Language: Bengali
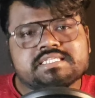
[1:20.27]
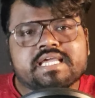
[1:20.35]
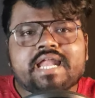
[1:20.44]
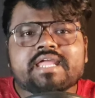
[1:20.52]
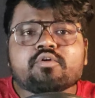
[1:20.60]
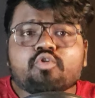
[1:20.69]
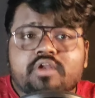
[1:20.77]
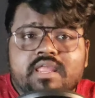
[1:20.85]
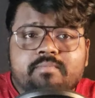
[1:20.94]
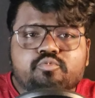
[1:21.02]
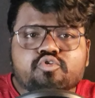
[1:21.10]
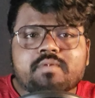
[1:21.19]
যেখানে
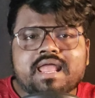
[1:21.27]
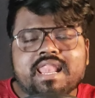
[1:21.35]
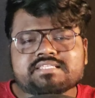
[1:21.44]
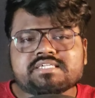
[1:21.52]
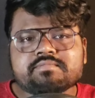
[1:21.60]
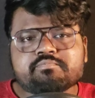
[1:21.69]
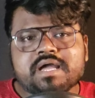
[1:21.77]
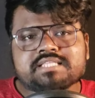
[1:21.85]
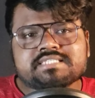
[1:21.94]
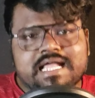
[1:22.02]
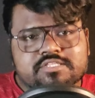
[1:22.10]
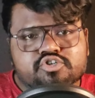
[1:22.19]
গোলে পূর্বা লাচেনপা
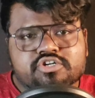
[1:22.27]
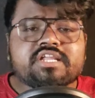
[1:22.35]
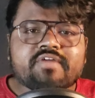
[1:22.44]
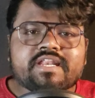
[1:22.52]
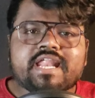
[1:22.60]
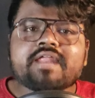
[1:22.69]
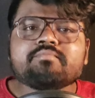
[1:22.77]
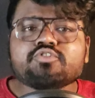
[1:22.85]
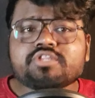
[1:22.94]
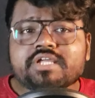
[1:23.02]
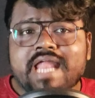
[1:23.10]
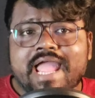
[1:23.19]
চারজন ডিফেন্ডারের মধ্যে